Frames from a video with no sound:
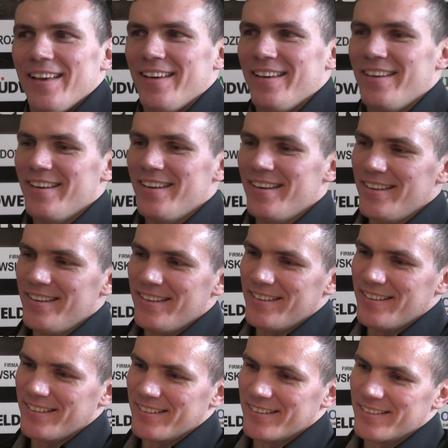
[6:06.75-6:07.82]
E,
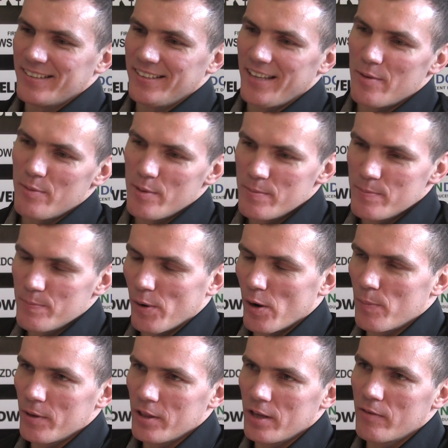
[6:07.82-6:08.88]
ja bym
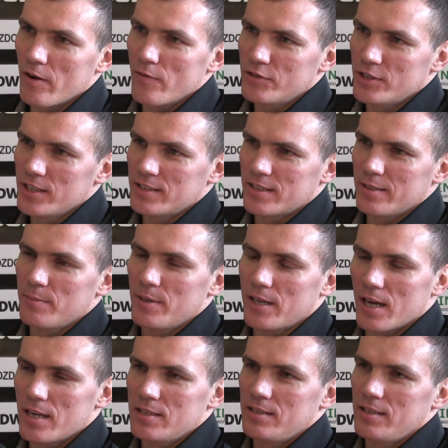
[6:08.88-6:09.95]
proponował wszystkim, by
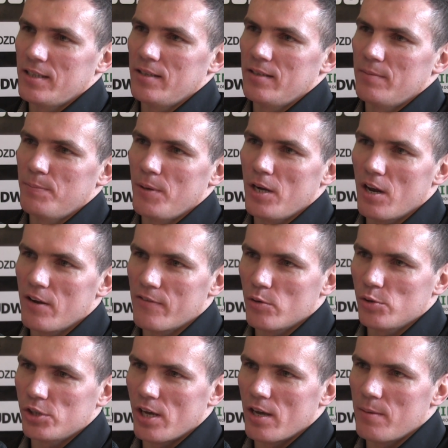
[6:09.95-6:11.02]
każdy
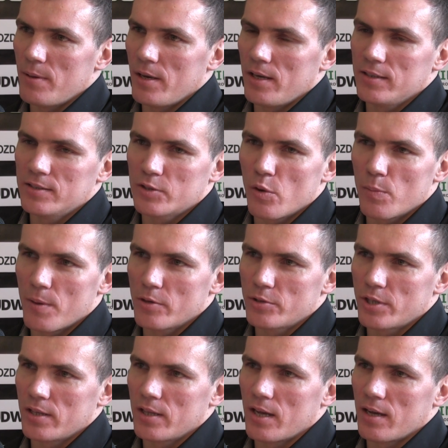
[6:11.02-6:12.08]
pilnował siebie i skupiał
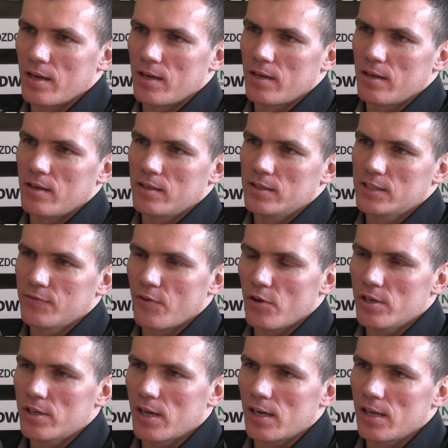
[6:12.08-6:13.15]
się na
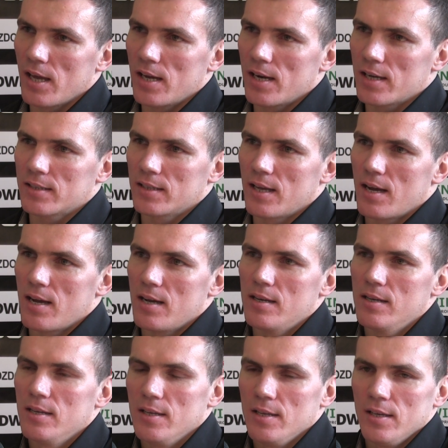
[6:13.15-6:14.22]
swoich karierach, na
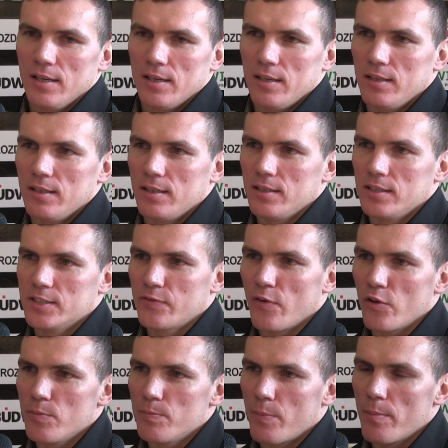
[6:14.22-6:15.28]
e,
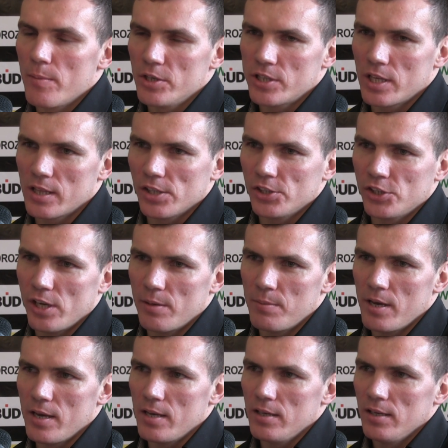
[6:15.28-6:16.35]
swoim pomyśle na
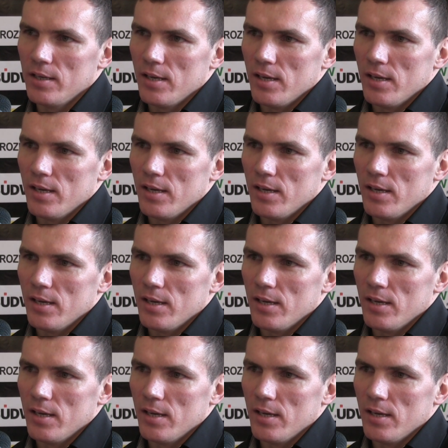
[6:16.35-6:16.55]
siebie.